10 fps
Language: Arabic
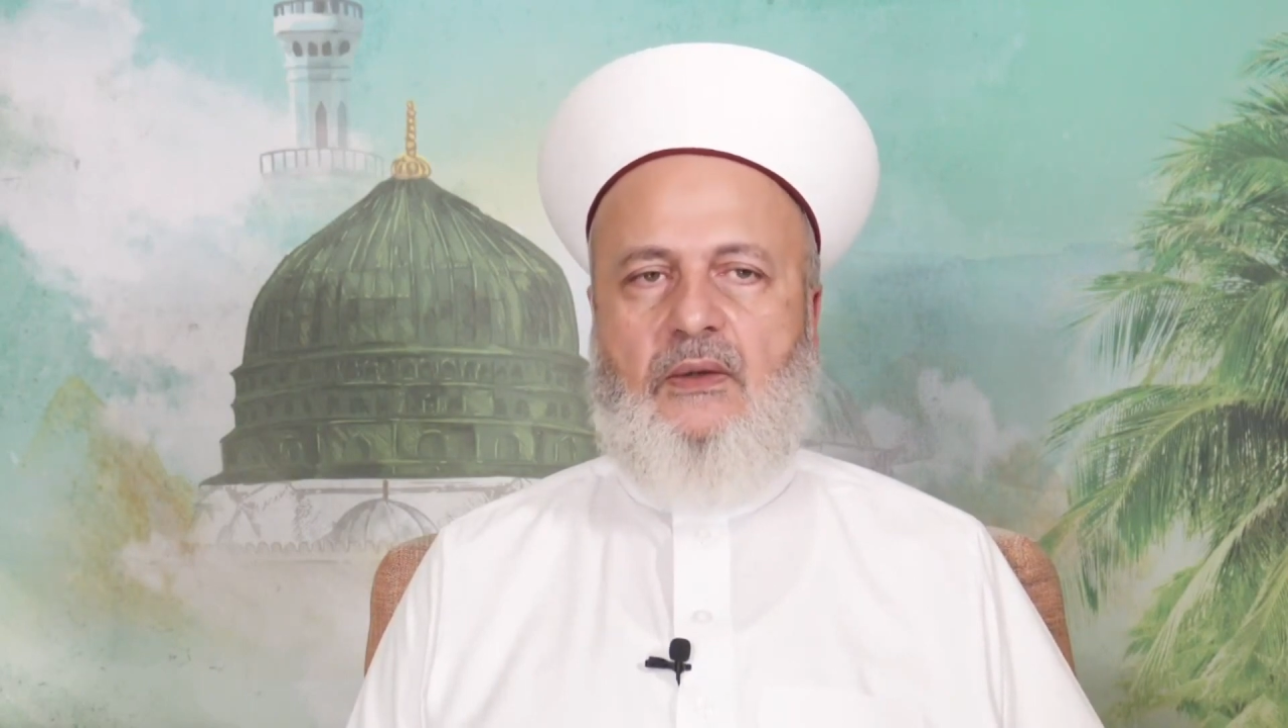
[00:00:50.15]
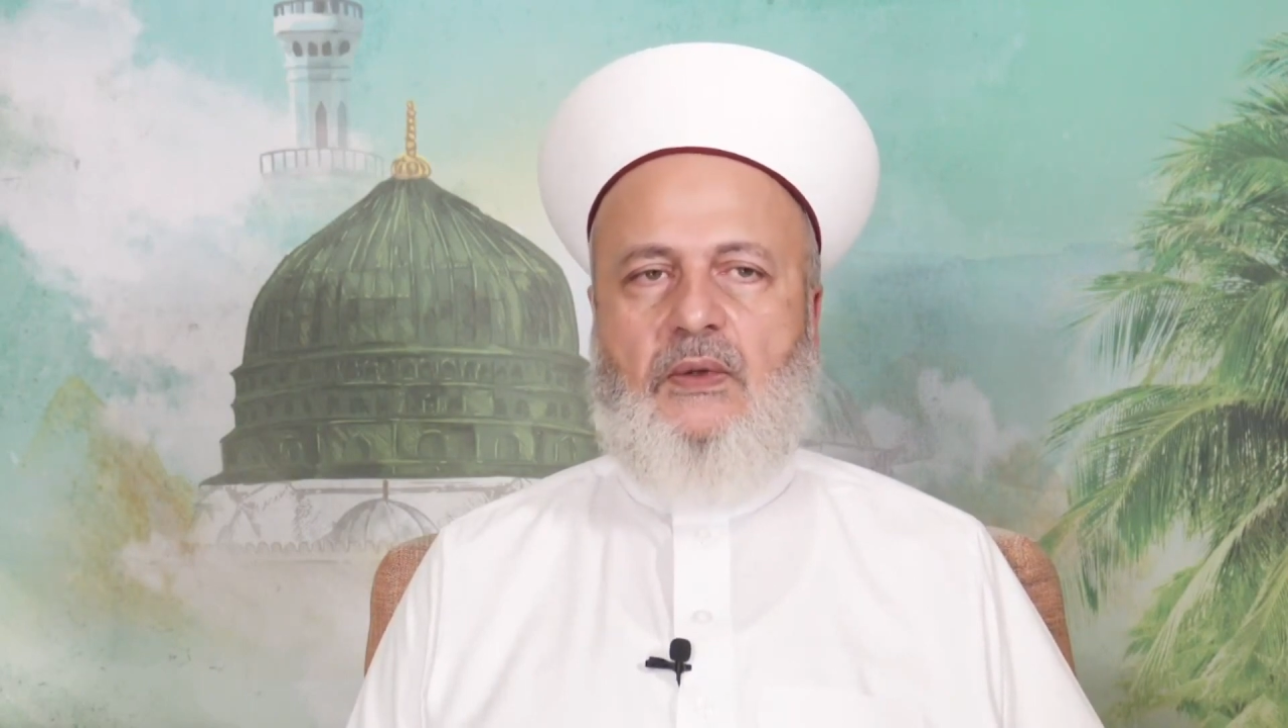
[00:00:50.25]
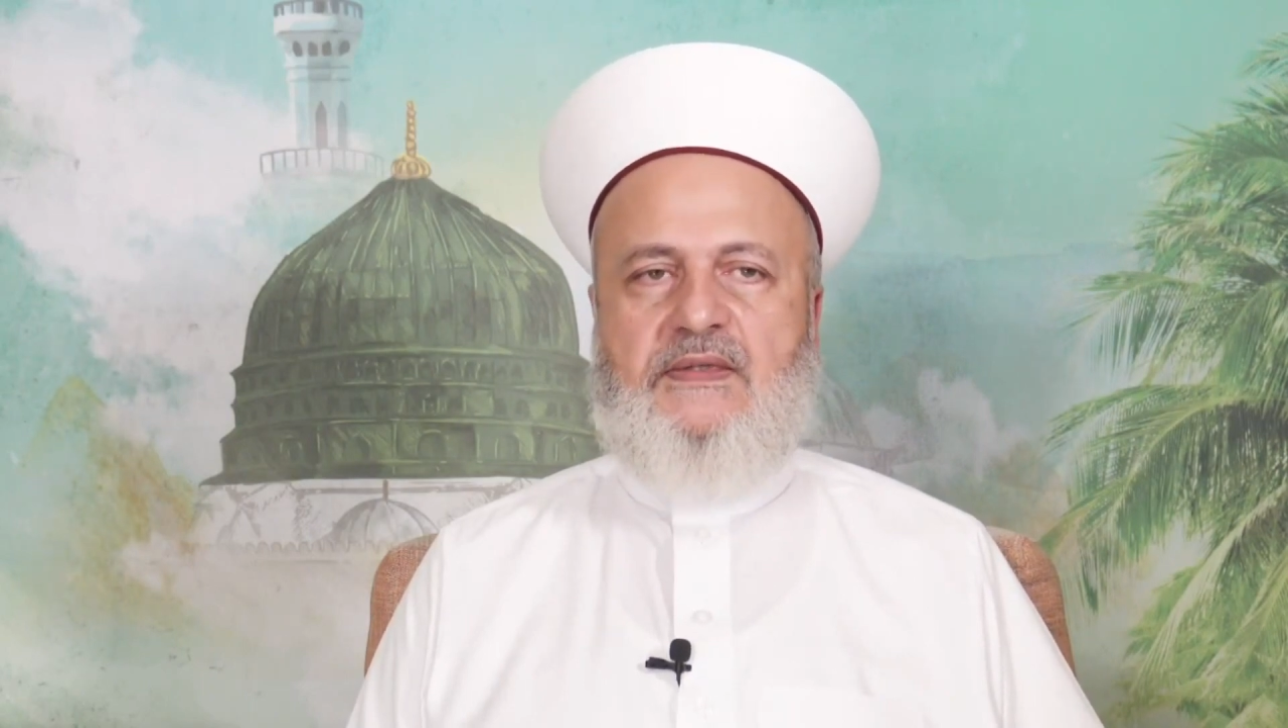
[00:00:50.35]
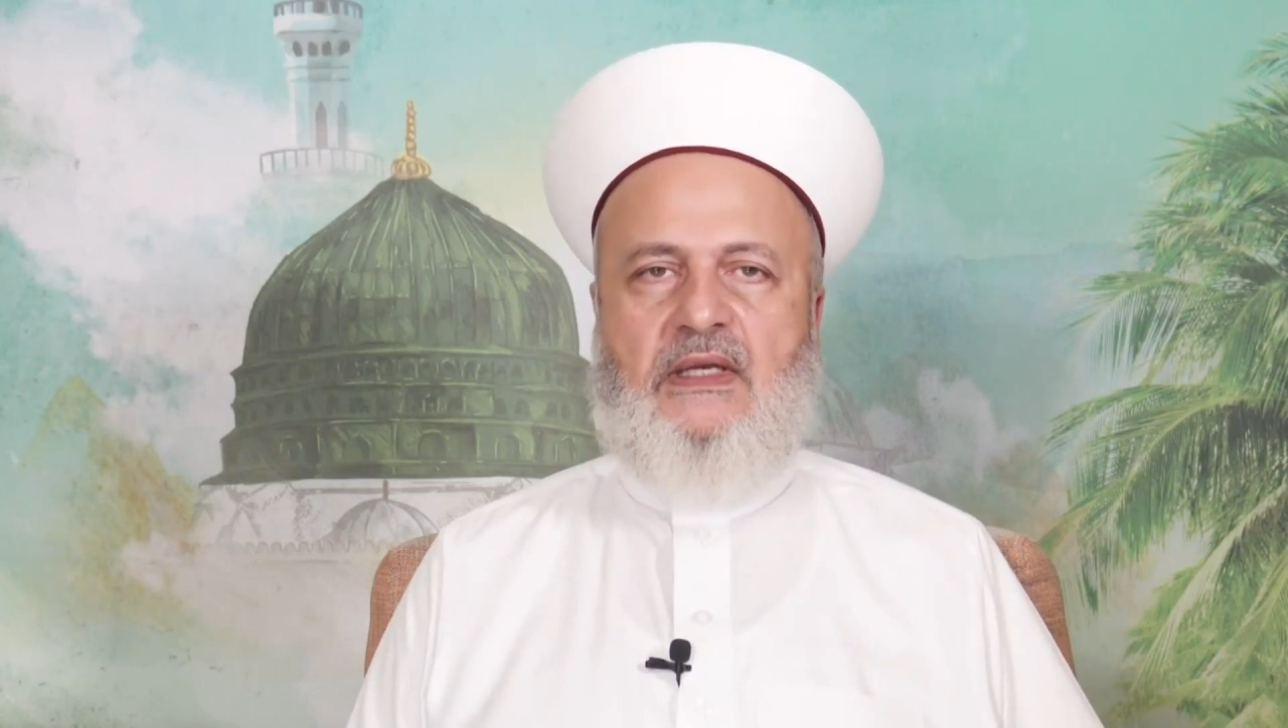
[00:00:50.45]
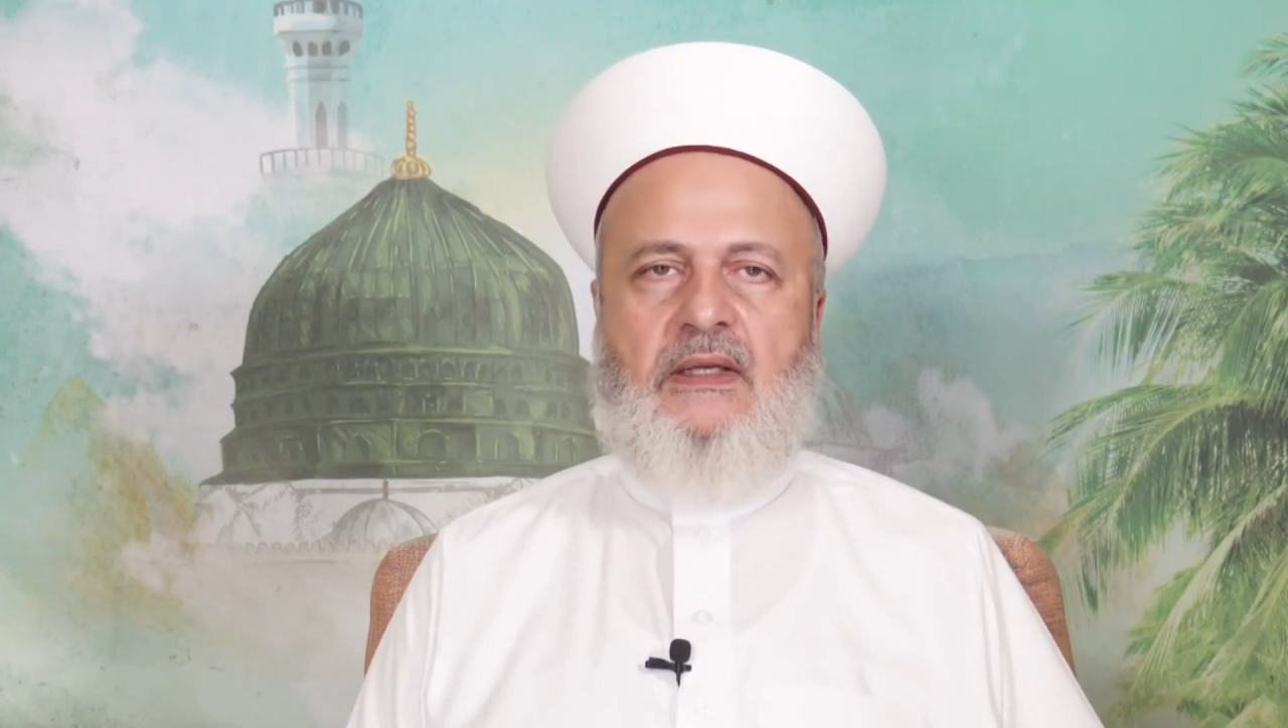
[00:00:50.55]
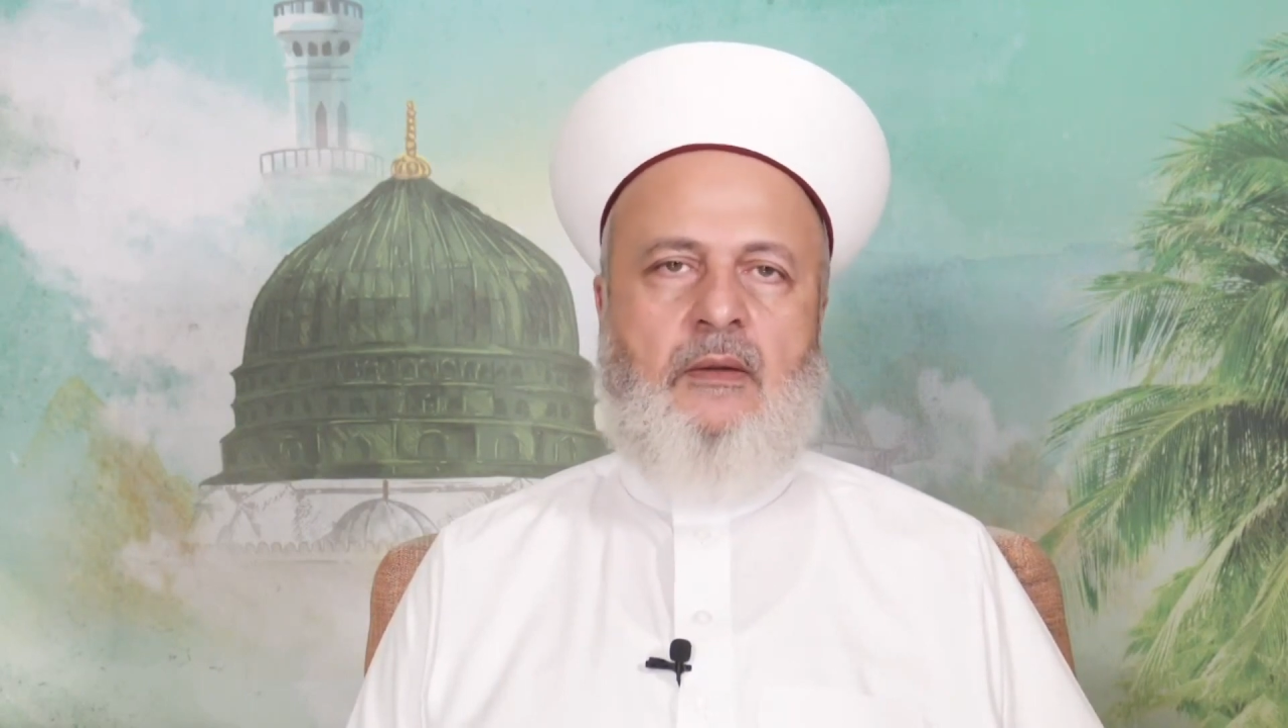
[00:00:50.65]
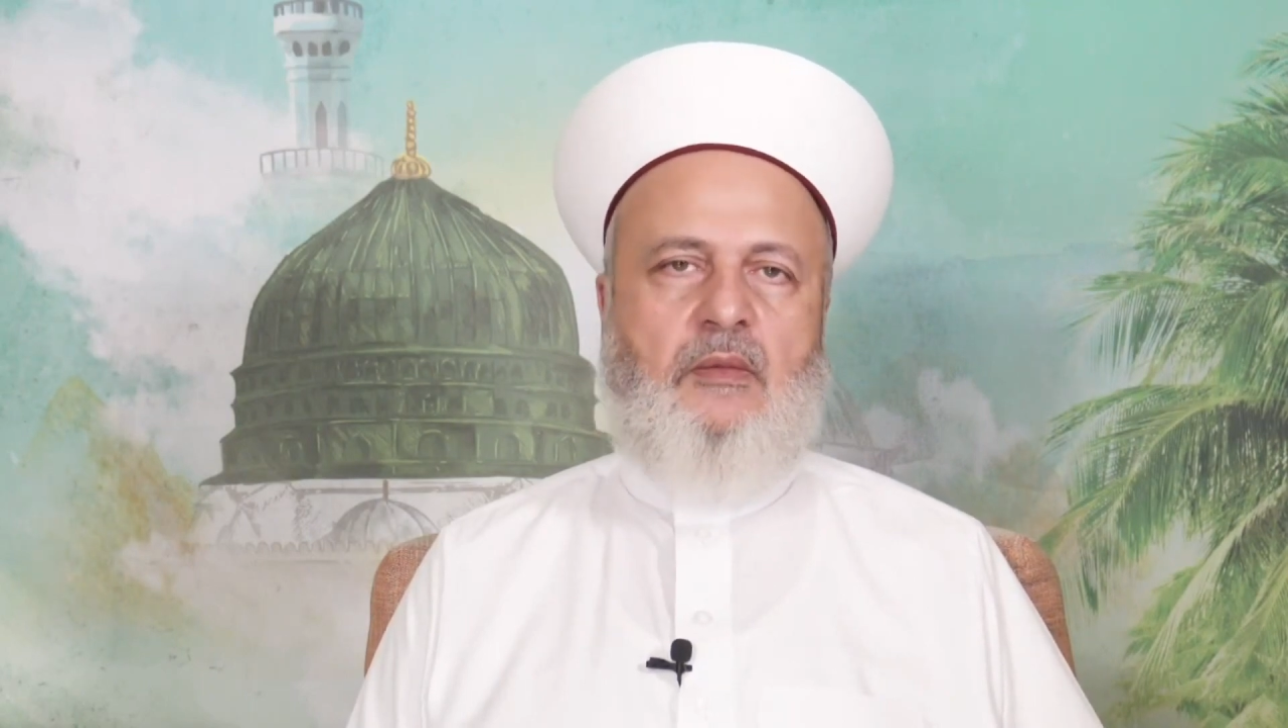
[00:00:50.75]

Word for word: وسلم